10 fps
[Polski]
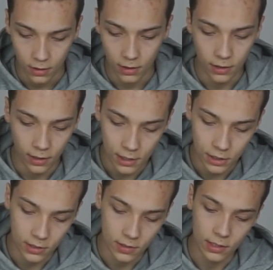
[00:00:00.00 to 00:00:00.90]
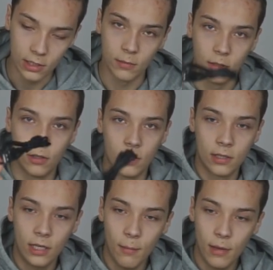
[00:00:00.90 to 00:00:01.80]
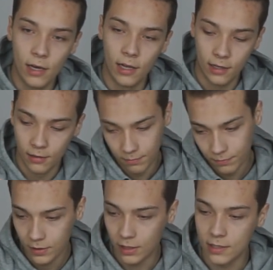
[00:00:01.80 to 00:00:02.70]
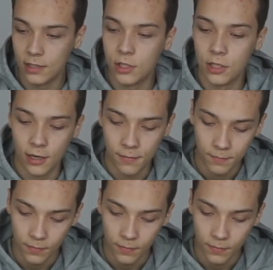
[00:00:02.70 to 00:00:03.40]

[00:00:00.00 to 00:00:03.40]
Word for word: E, resztę co znajdziemy to jest kabelek, klasycznie,